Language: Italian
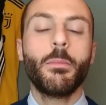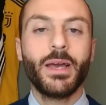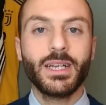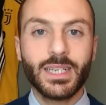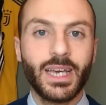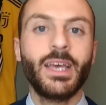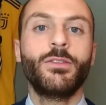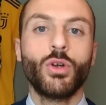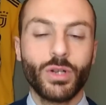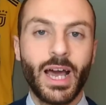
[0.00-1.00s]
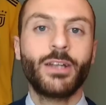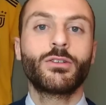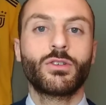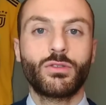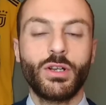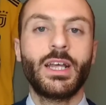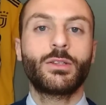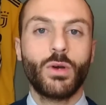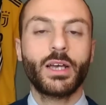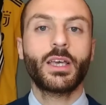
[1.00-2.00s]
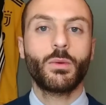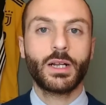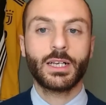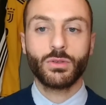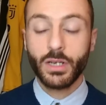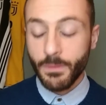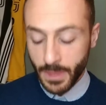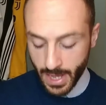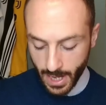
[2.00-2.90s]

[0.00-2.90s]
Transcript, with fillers: Perché non hanno sottolineato anche quel caso lì?